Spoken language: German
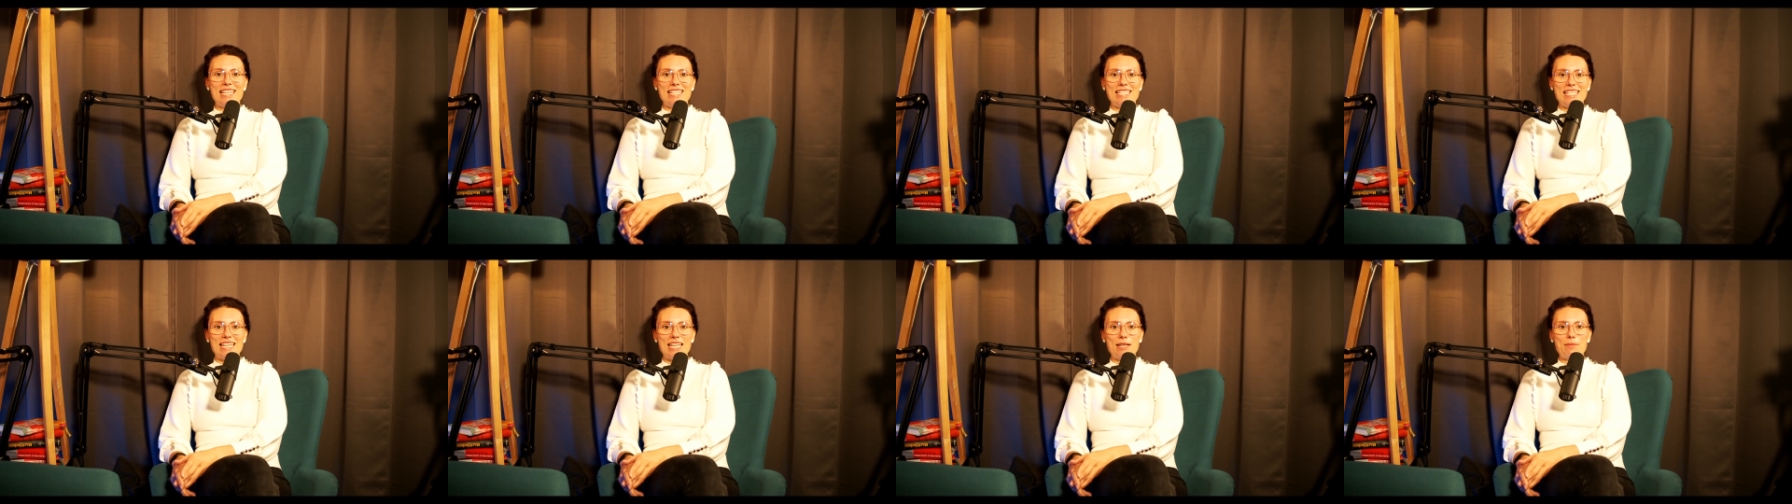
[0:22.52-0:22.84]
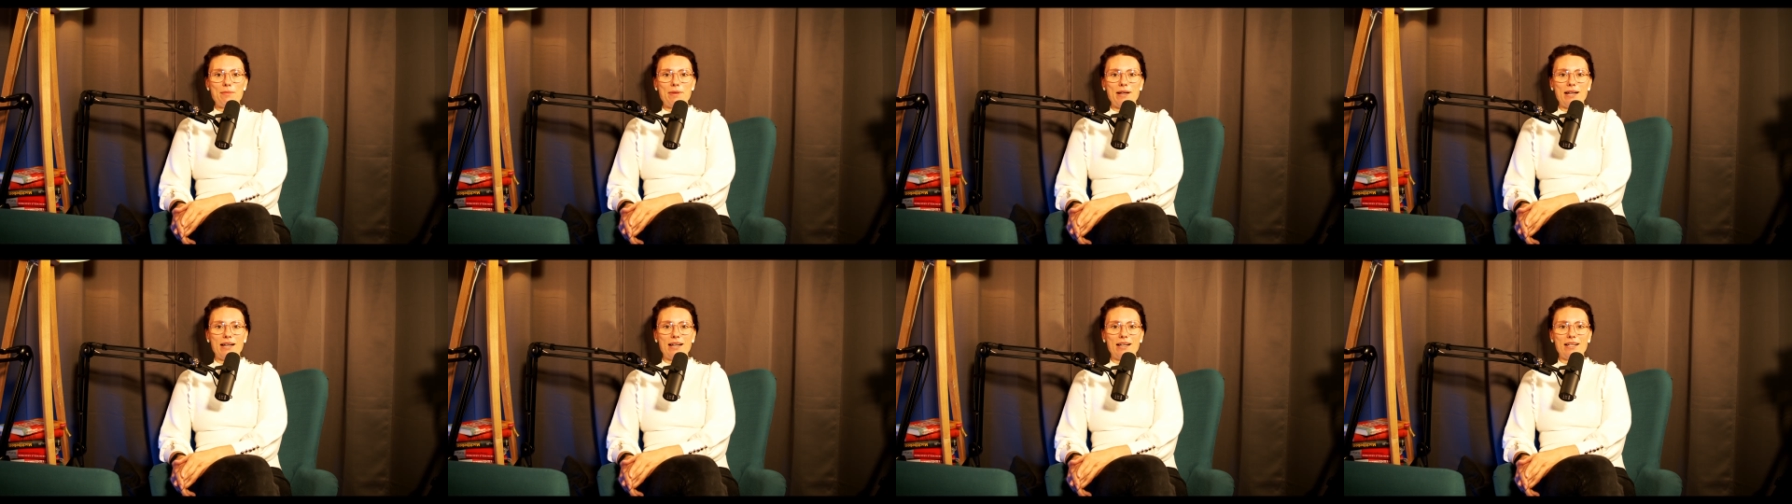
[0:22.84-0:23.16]

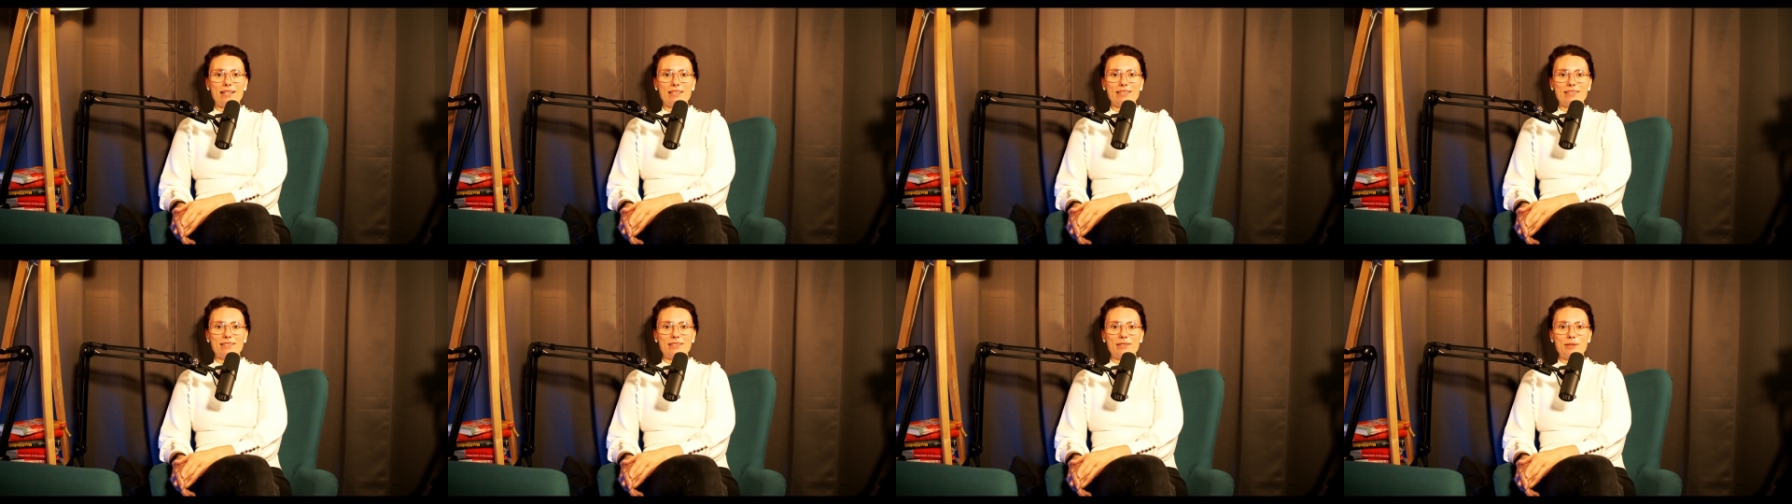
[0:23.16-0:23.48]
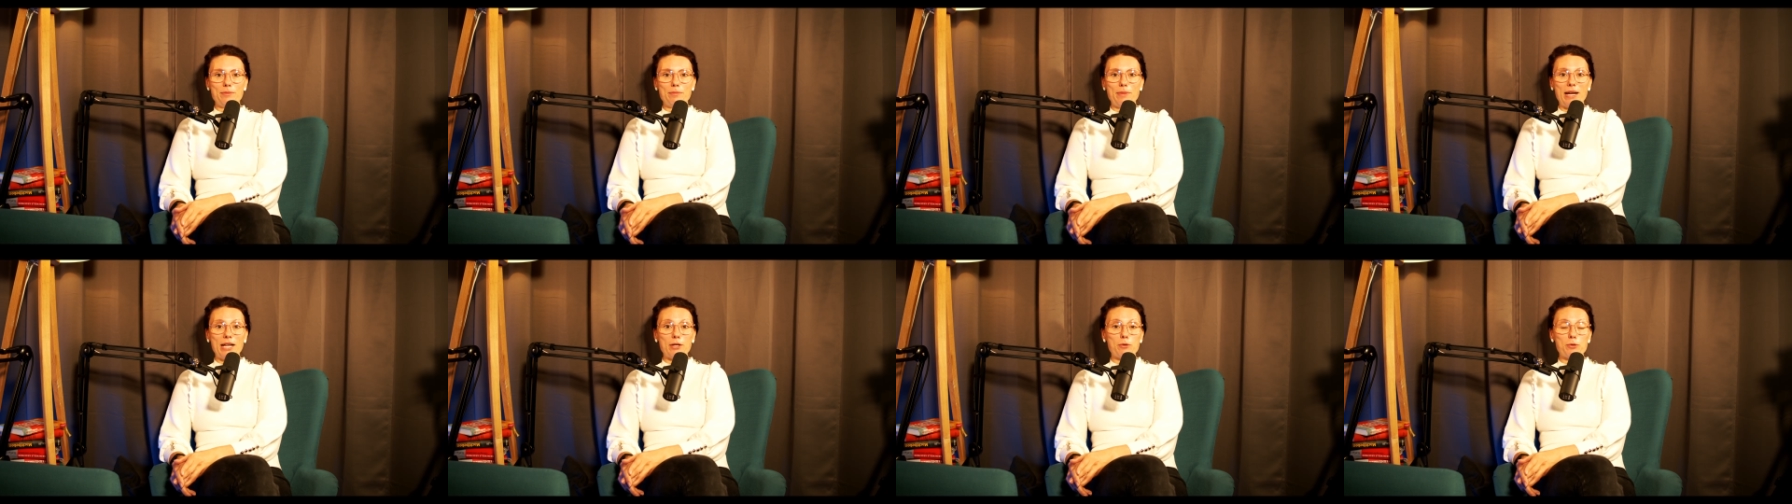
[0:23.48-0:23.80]
Thema äh,
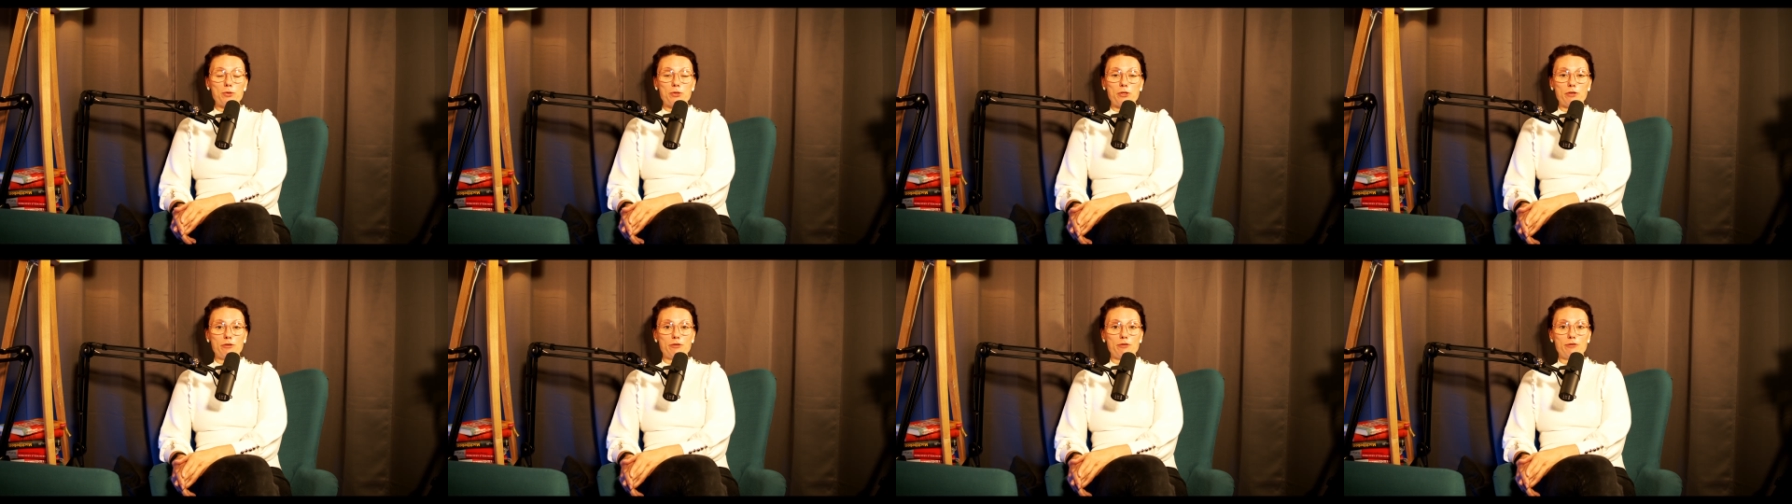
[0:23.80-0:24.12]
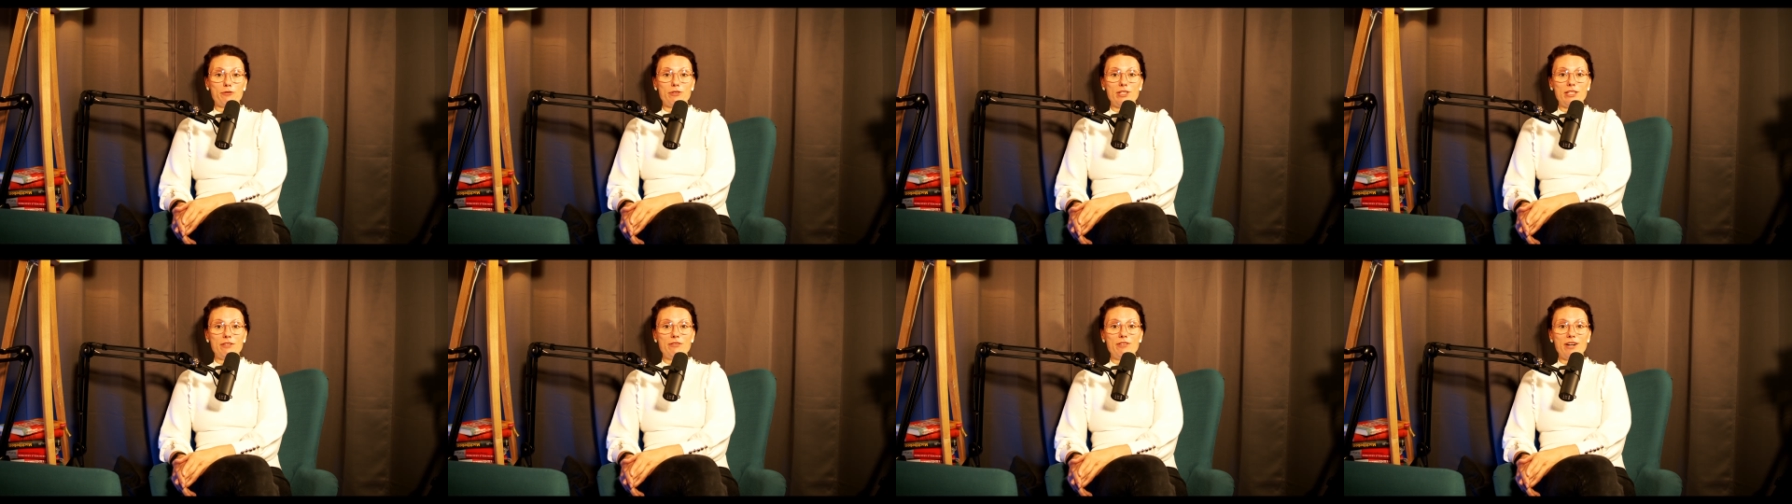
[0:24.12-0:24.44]
Microsoft
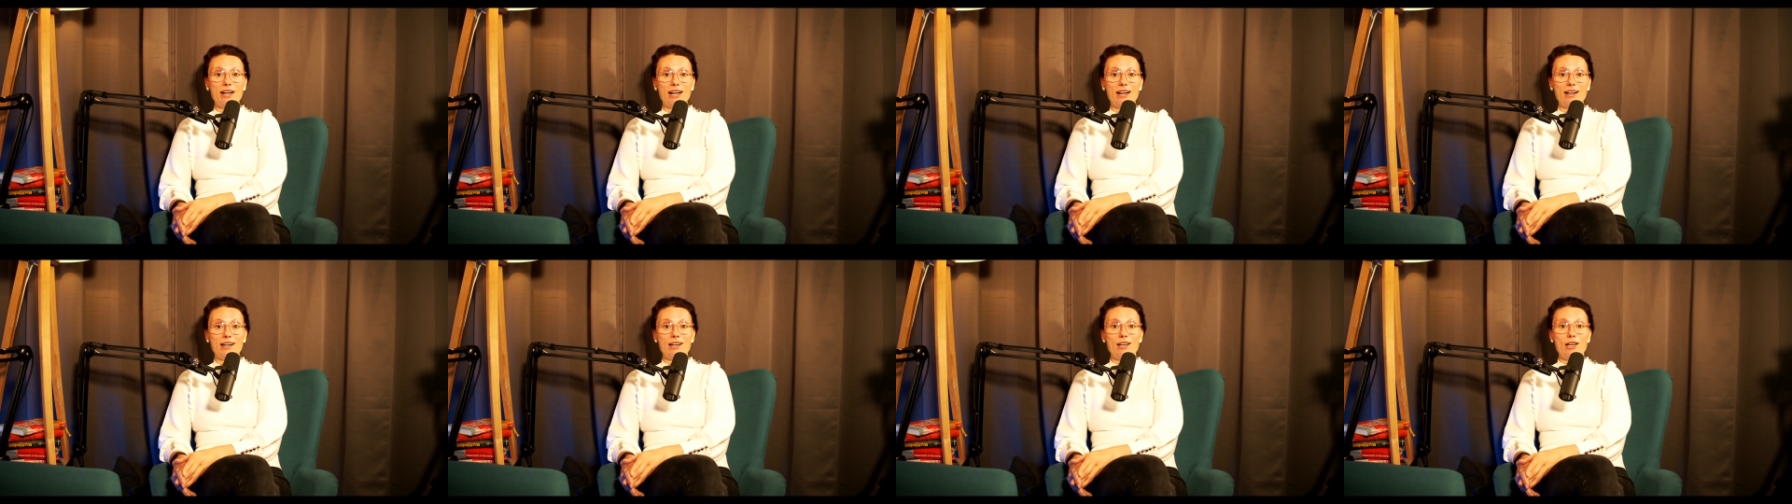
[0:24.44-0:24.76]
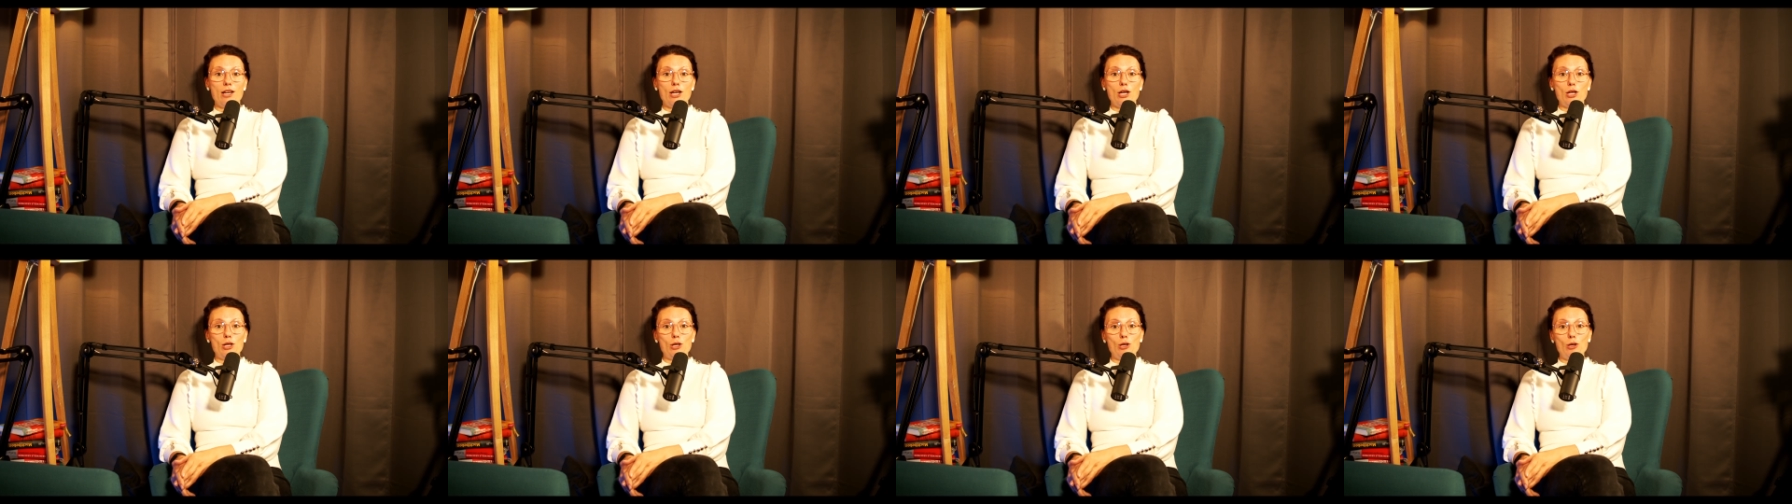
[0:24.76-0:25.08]
Viva
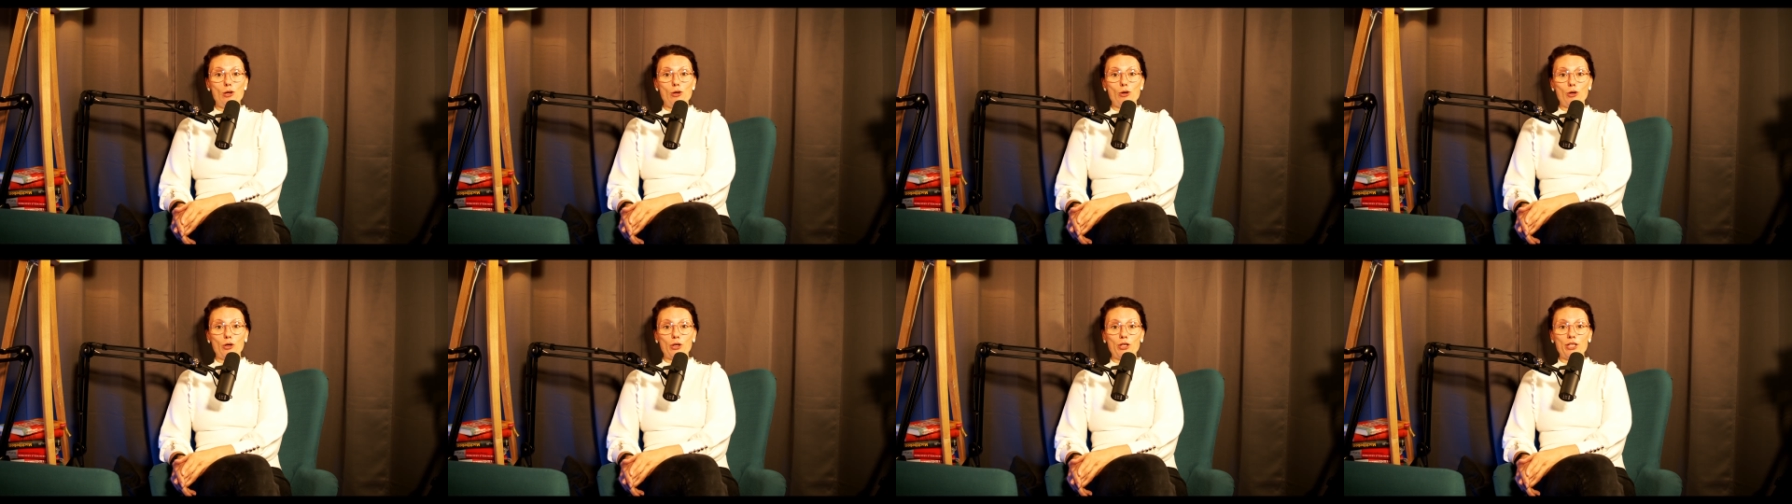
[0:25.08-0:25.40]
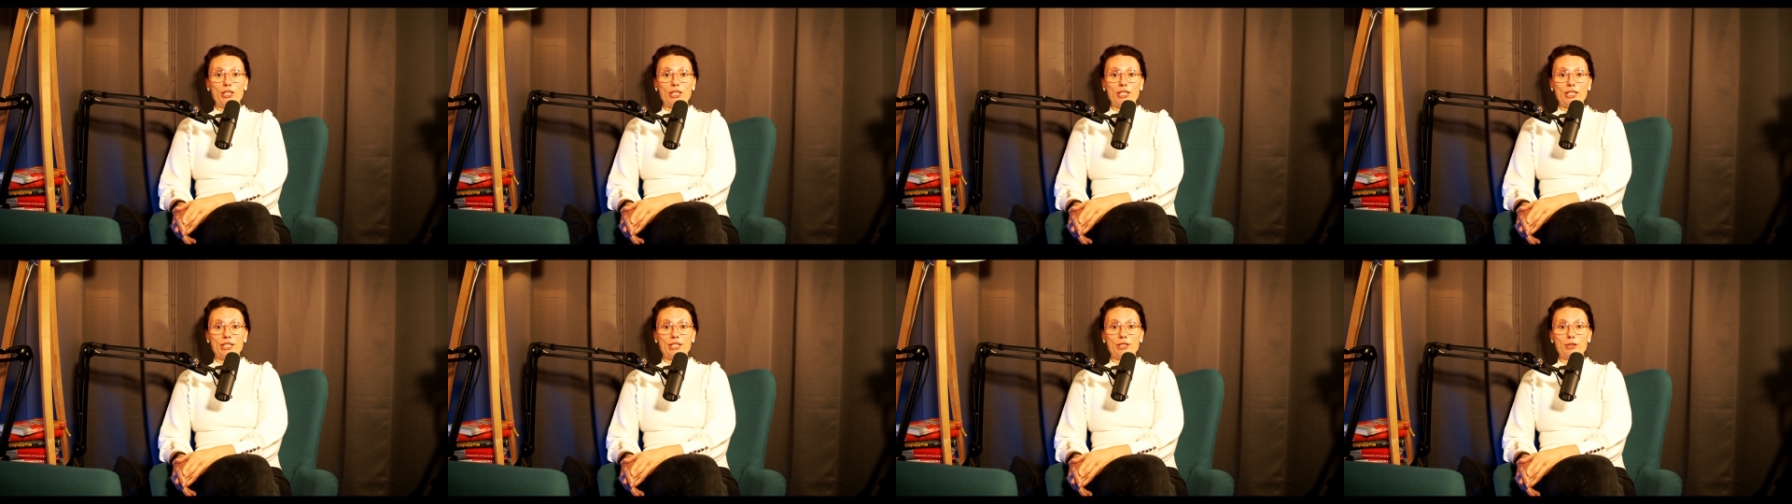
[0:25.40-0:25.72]

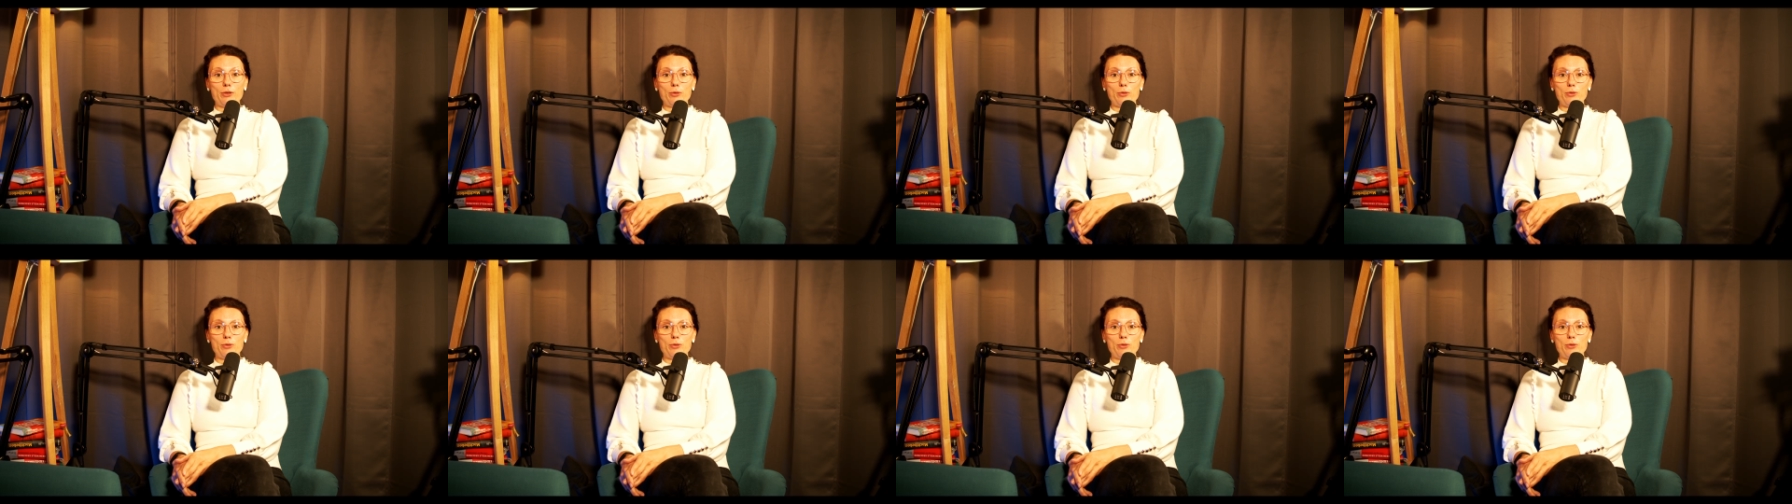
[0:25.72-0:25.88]
Learning.